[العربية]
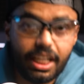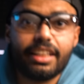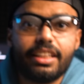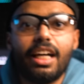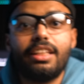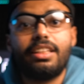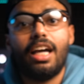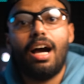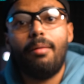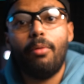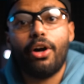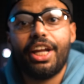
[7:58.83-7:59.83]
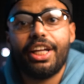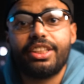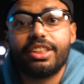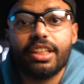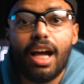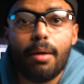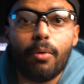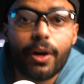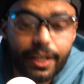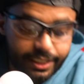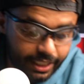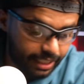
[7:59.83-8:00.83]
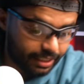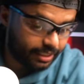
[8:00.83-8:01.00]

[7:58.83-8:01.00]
كت كت يا مخرج يا مخرج كت